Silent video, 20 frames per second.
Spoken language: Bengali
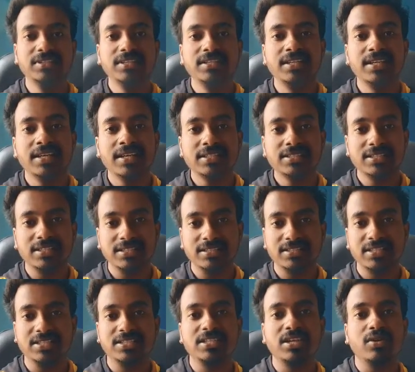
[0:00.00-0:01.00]
ঠিক আছে
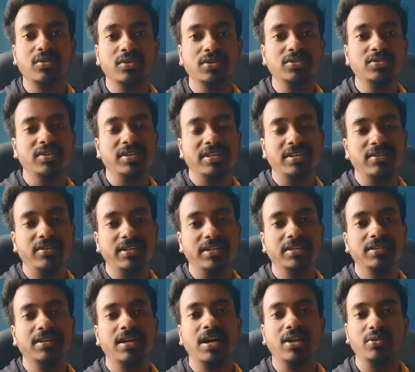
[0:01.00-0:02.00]
চেষ্টা করেছো এটা অনেক
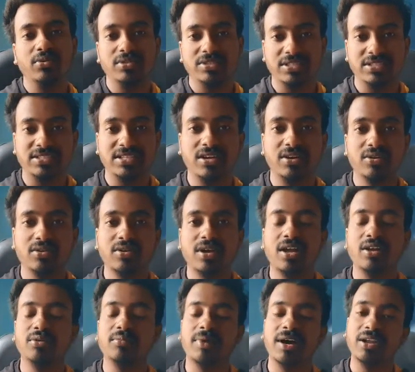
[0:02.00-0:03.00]
আরও চেষ্টা করো
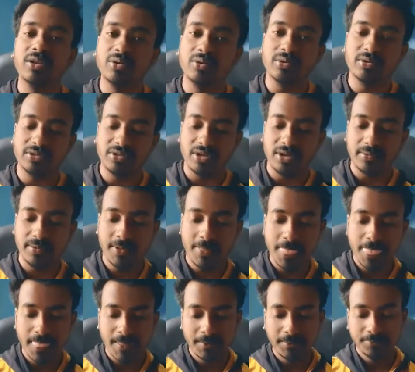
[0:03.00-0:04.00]
আরও ভালো করতে হবে
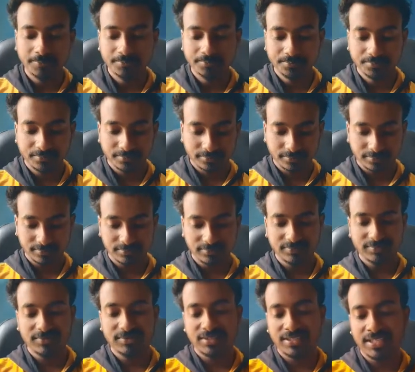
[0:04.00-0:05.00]

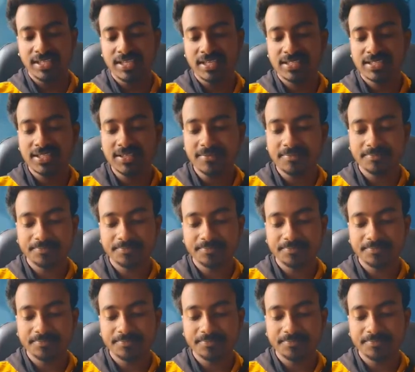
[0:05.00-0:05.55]
ঠিক আছে